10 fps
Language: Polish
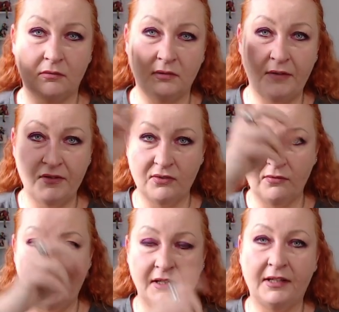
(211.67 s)
na
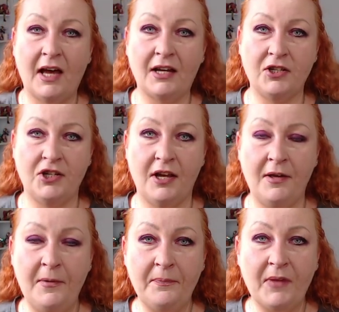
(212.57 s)
wysuwanej karcie
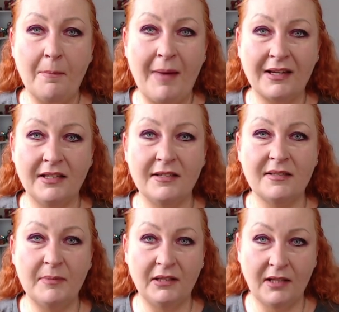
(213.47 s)
magię
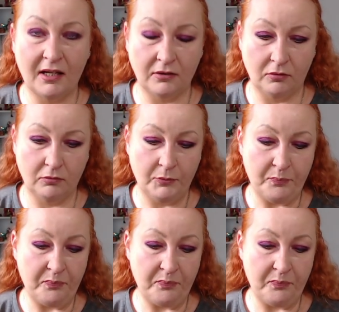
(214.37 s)
cmentarną,